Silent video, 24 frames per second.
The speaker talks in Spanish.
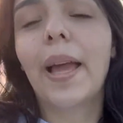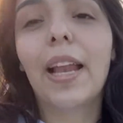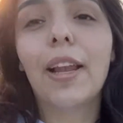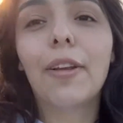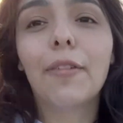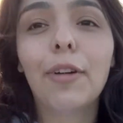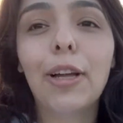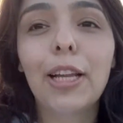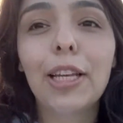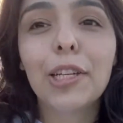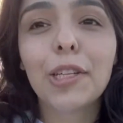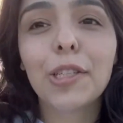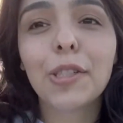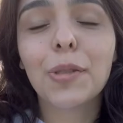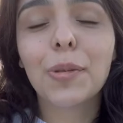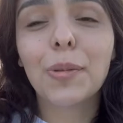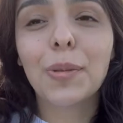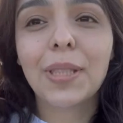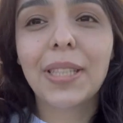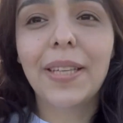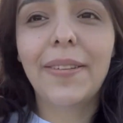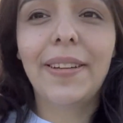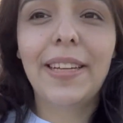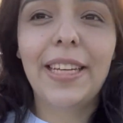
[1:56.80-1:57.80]
cual nos
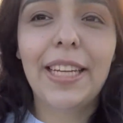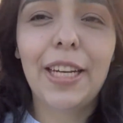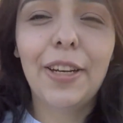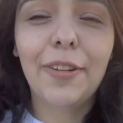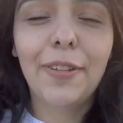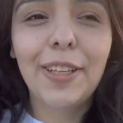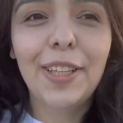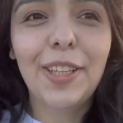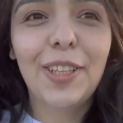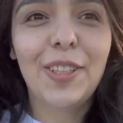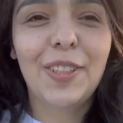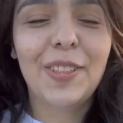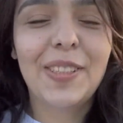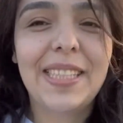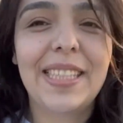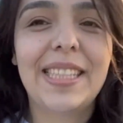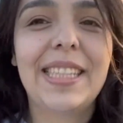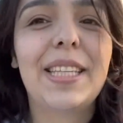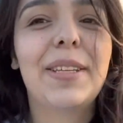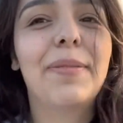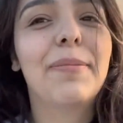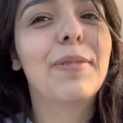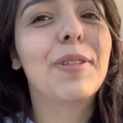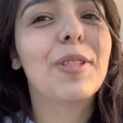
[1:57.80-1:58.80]
gusta venir cuando nos
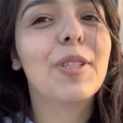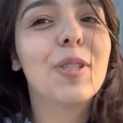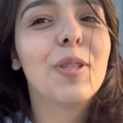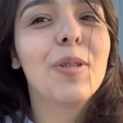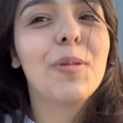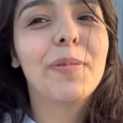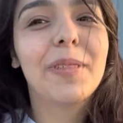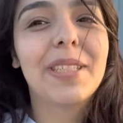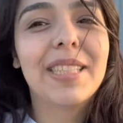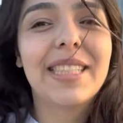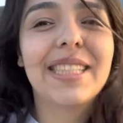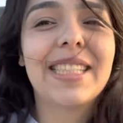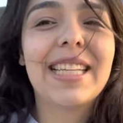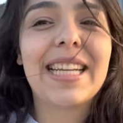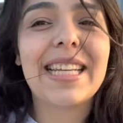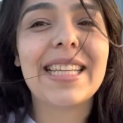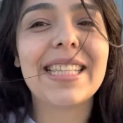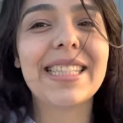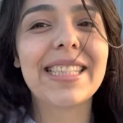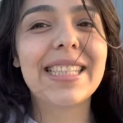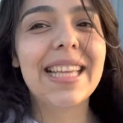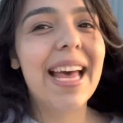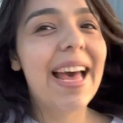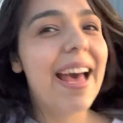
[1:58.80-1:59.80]
sentimos como
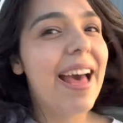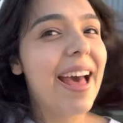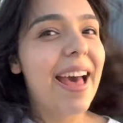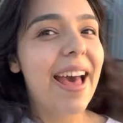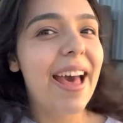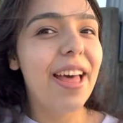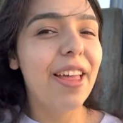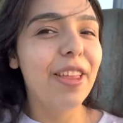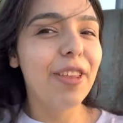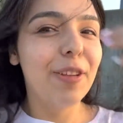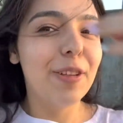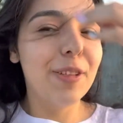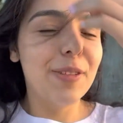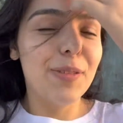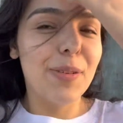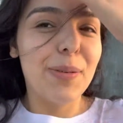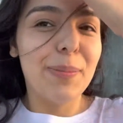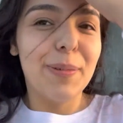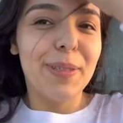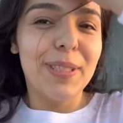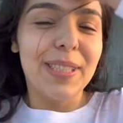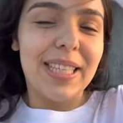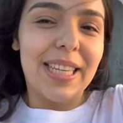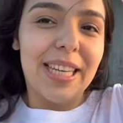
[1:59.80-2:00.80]
estresados o
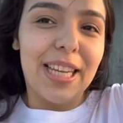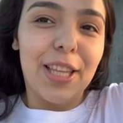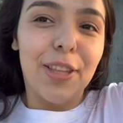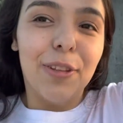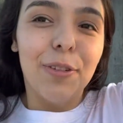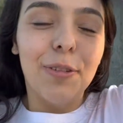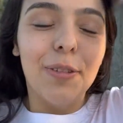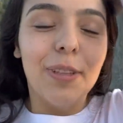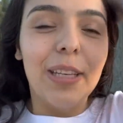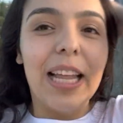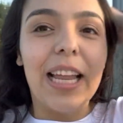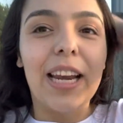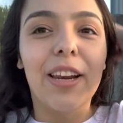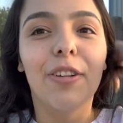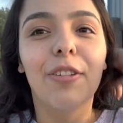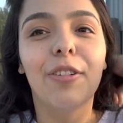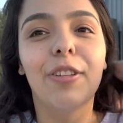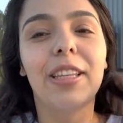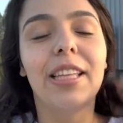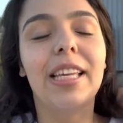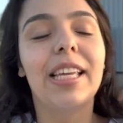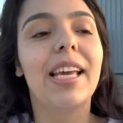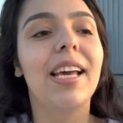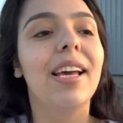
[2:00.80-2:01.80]
hemos tenido un
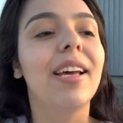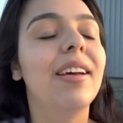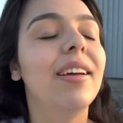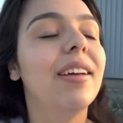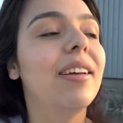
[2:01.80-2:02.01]
largo día.